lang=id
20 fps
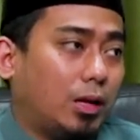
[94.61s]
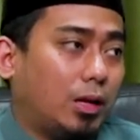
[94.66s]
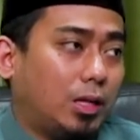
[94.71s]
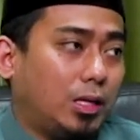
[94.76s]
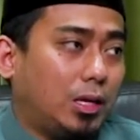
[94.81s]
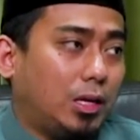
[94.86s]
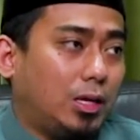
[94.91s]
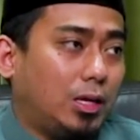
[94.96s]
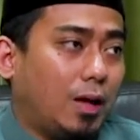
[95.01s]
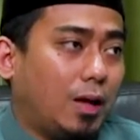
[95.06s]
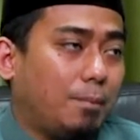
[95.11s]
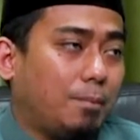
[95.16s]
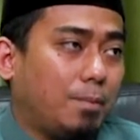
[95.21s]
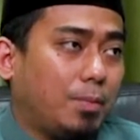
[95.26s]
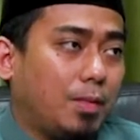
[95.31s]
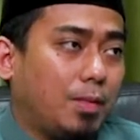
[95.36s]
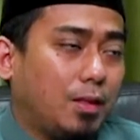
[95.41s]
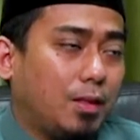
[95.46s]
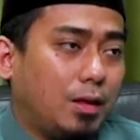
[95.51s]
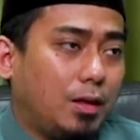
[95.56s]
Artinya dia
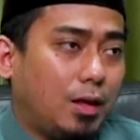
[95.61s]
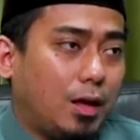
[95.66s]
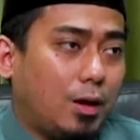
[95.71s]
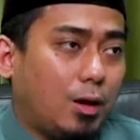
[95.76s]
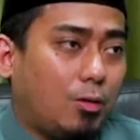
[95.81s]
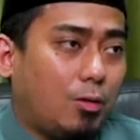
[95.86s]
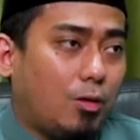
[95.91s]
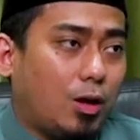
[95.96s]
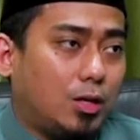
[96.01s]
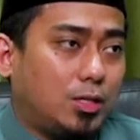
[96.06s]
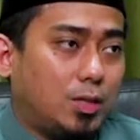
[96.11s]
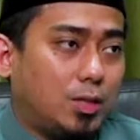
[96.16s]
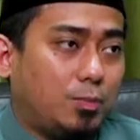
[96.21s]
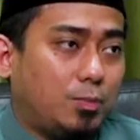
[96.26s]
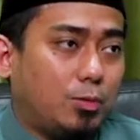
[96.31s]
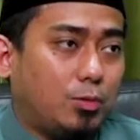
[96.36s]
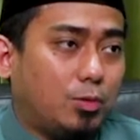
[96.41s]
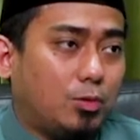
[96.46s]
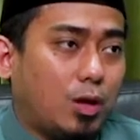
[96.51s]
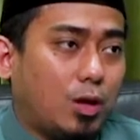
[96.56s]
ya
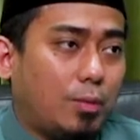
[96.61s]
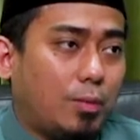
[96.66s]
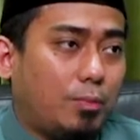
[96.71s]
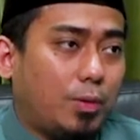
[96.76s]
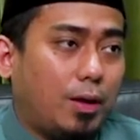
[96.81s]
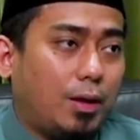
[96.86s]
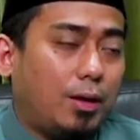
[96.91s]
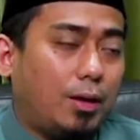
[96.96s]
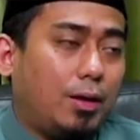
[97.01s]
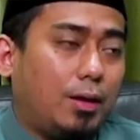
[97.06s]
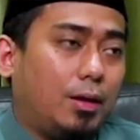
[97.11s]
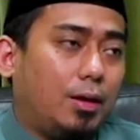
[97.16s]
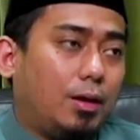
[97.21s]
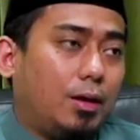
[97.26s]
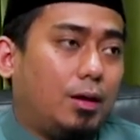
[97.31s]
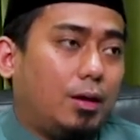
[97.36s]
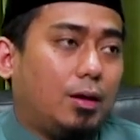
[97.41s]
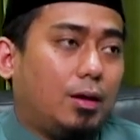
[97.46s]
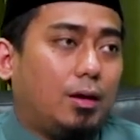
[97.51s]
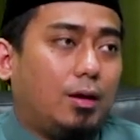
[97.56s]
wajib untuk apa
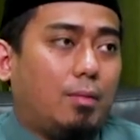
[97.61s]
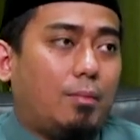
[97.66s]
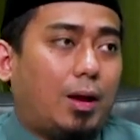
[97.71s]
e,